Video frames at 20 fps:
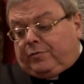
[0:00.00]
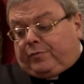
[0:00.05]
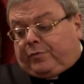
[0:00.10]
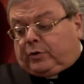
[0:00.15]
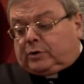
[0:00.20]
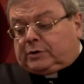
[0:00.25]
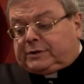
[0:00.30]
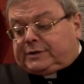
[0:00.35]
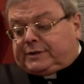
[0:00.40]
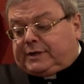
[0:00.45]

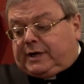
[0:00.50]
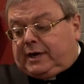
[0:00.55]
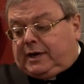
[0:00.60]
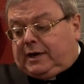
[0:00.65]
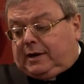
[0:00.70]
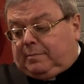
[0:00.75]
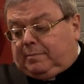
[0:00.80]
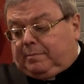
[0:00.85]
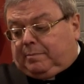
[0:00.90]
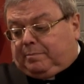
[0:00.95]

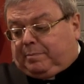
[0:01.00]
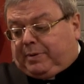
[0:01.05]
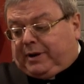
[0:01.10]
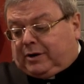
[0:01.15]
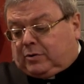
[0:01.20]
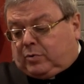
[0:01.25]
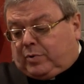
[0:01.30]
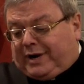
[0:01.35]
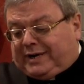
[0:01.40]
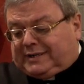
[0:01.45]
Forse
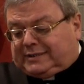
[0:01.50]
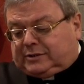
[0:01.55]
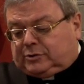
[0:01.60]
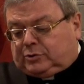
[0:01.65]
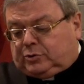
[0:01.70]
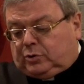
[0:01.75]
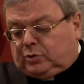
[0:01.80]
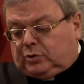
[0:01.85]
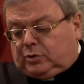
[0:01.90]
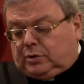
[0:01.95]
per
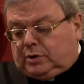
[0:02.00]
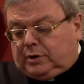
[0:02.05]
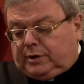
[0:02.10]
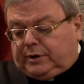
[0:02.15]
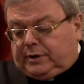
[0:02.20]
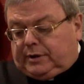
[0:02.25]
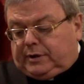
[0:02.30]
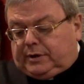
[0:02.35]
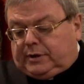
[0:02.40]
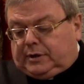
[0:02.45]

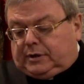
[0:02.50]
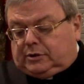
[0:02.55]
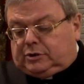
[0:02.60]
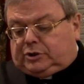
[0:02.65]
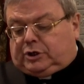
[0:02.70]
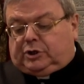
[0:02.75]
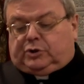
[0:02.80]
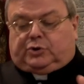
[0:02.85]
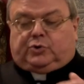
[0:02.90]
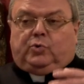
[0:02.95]
questo
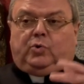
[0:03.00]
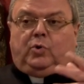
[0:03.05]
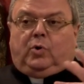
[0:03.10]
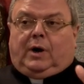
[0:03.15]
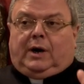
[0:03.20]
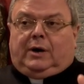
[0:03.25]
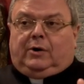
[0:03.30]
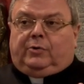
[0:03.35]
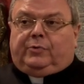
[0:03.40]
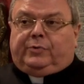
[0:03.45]
Gesù
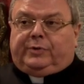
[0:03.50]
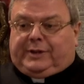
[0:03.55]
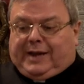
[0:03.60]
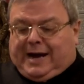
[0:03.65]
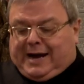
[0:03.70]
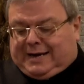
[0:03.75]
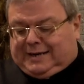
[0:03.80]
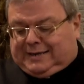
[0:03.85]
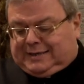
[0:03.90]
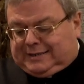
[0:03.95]
lo
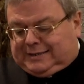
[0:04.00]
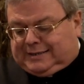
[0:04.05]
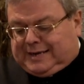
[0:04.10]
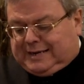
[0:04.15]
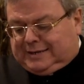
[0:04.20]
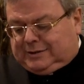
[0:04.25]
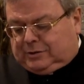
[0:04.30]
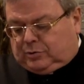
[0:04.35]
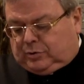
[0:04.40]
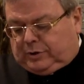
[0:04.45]
allontana,
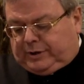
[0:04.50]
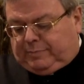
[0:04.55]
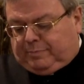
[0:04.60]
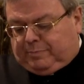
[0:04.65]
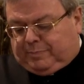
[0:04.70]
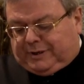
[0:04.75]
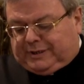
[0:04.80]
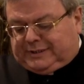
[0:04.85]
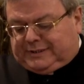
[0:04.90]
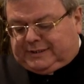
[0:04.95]
dando
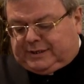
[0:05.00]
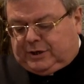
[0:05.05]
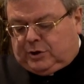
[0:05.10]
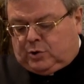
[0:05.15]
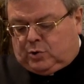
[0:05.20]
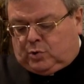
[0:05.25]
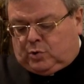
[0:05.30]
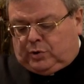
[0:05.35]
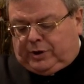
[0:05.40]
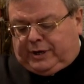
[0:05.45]

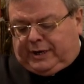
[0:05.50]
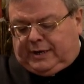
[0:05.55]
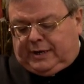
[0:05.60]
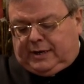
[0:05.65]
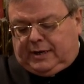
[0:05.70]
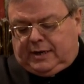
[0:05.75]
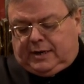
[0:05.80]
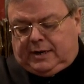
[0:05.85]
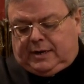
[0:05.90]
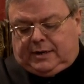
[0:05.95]

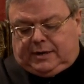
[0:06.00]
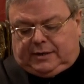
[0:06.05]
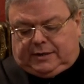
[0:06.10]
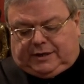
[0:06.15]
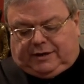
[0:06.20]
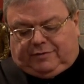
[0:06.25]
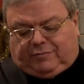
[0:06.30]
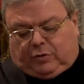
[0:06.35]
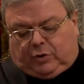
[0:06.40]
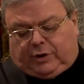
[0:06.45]
l'impressione
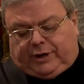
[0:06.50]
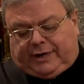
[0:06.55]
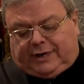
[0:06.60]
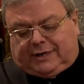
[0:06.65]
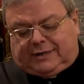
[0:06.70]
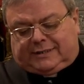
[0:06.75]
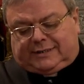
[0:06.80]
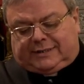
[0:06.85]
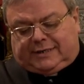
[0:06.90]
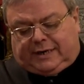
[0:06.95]
di
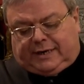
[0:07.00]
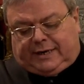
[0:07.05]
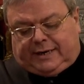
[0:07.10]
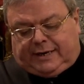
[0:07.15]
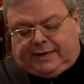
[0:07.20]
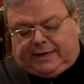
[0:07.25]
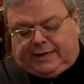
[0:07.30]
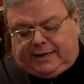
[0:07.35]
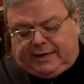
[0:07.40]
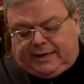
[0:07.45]

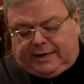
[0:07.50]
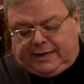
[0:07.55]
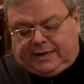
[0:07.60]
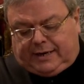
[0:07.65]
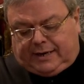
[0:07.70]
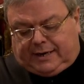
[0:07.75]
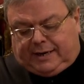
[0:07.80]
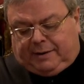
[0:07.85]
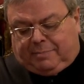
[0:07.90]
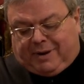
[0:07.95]
volersene
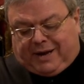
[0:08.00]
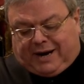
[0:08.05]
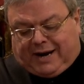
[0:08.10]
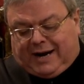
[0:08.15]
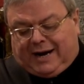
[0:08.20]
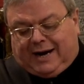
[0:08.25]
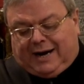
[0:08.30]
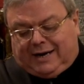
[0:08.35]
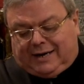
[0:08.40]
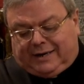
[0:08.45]

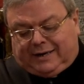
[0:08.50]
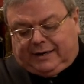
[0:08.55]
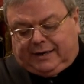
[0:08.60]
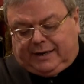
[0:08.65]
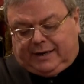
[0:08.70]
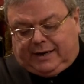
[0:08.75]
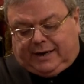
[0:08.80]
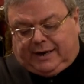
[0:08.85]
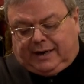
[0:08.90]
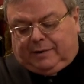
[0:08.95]

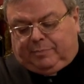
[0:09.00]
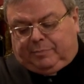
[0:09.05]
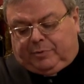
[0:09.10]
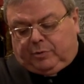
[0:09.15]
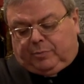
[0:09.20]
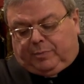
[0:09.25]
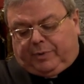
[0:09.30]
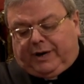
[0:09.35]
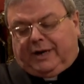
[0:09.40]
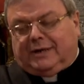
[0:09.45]
liberare al
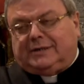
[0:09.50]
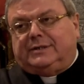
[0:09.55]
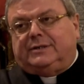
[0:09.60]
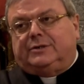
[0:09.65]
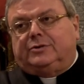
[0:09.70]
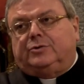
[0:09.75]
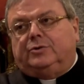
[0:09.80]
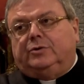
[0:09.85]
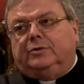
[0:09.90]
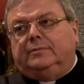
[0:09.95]
più
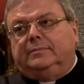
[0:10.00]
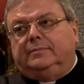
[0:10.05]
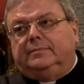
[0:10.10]
presto.